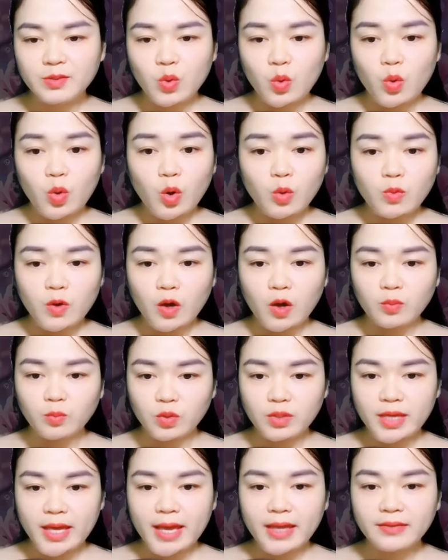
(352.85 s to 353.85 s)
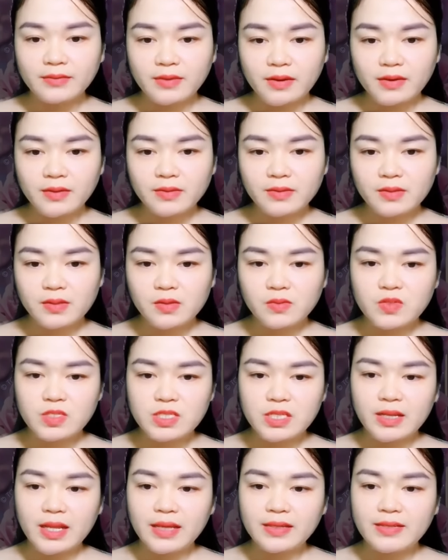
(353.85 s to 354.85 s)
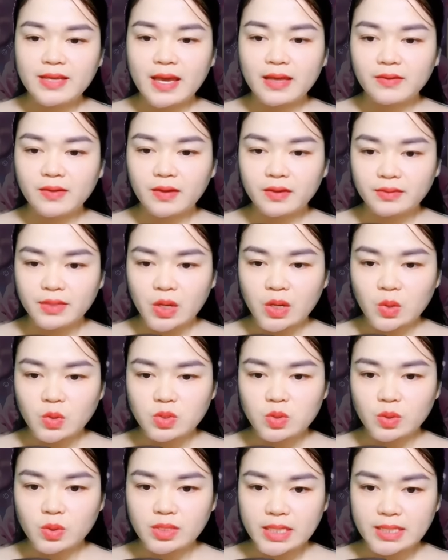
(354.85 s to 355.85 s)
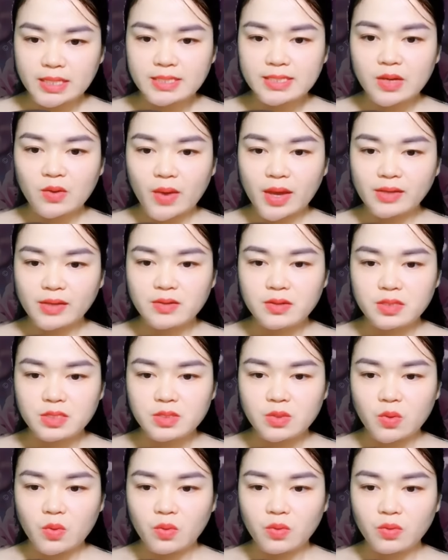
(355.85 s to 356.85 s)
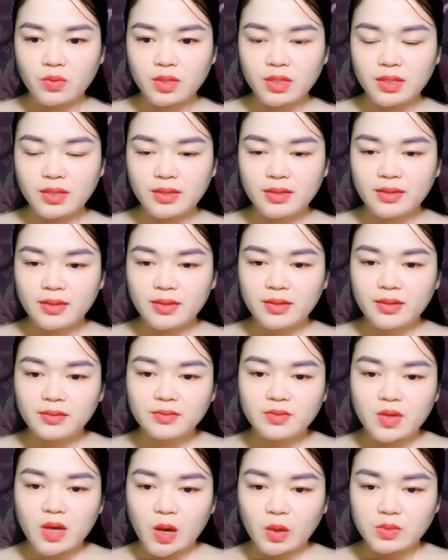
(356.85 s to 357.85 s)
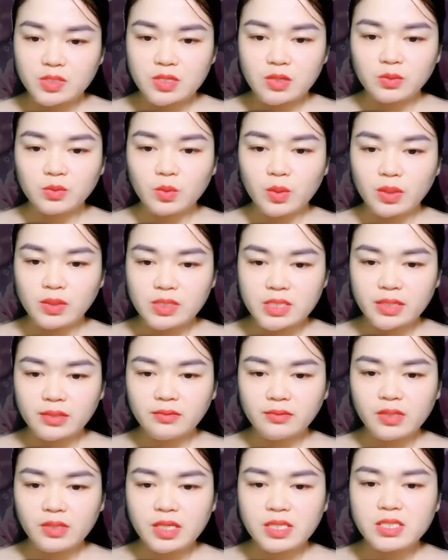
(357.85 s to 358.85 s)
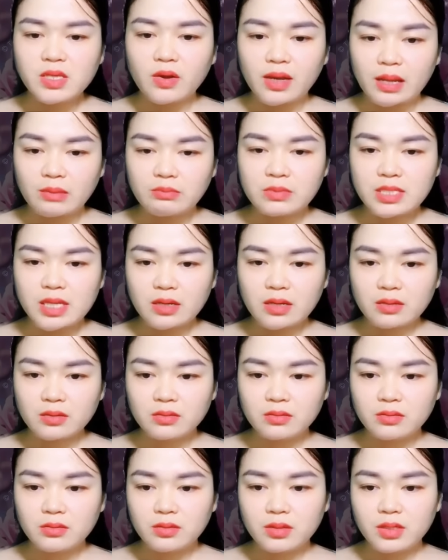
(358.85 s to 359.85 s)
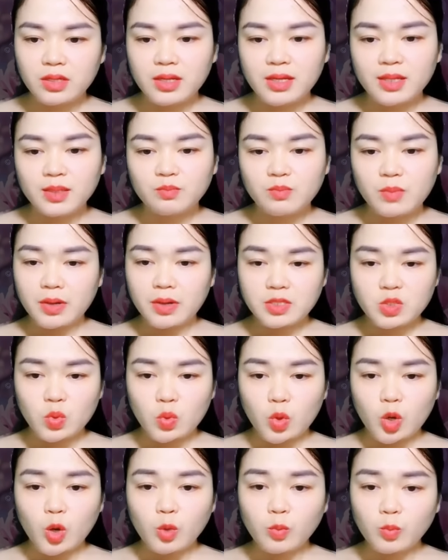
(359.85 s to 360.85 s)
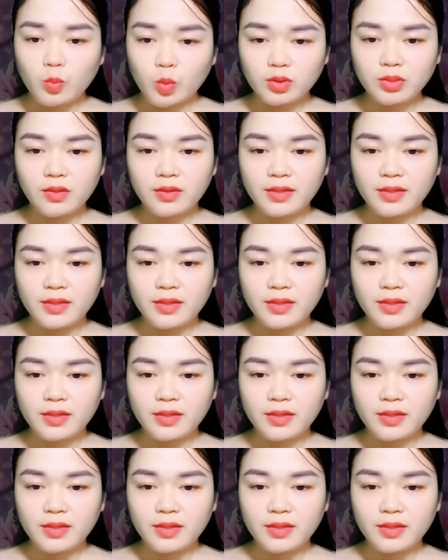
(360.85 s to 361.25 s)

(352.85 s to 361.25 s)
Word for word: Nhưng cô không còn muốn nghe nữa, chỉ lạnh nhạt gật đầu rồi nhìn ra ngoài cửa sổ. Học trường tuyến chính thì giỏi lắm chắc. Mặc dù không